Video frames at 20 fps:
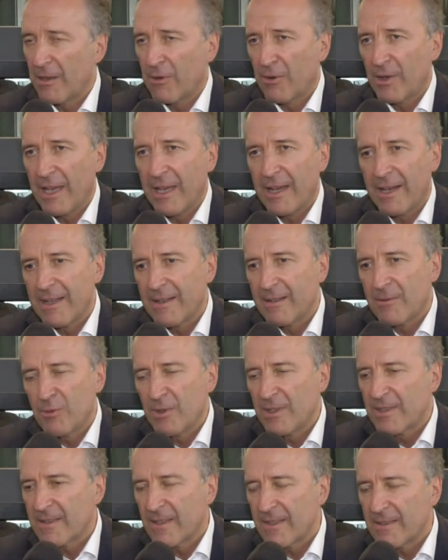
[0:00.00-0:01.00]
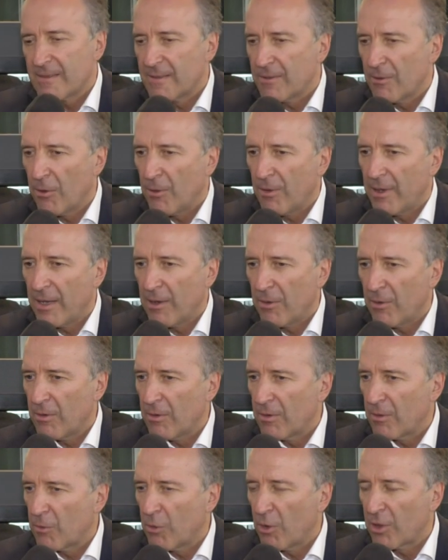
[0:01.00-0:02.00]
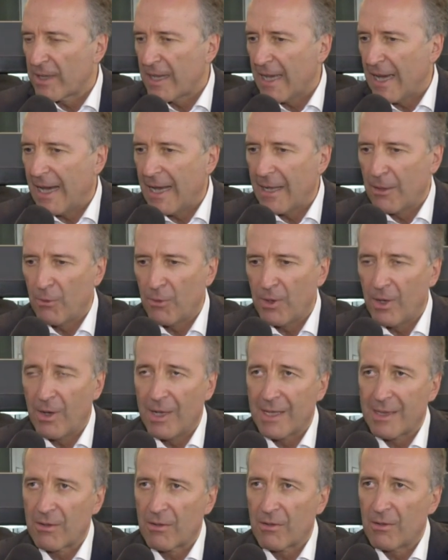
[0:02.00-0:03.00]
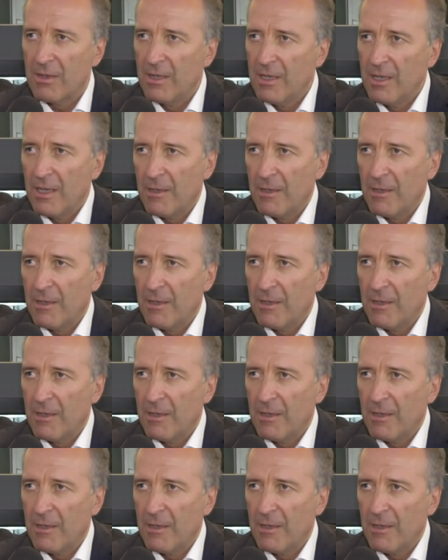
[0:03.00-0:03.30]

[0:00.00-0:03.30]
che non è che un'iscrizione o quote annue o altro,